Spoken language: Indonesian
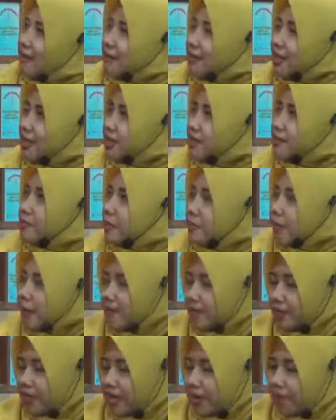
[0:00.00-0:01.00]
tadi
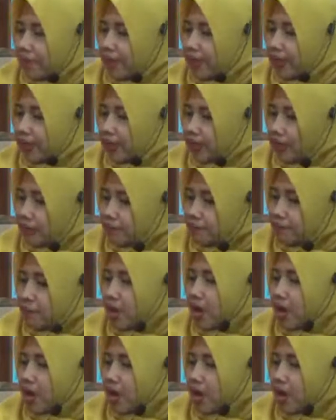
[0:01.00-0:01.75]
Bapak menyampaikan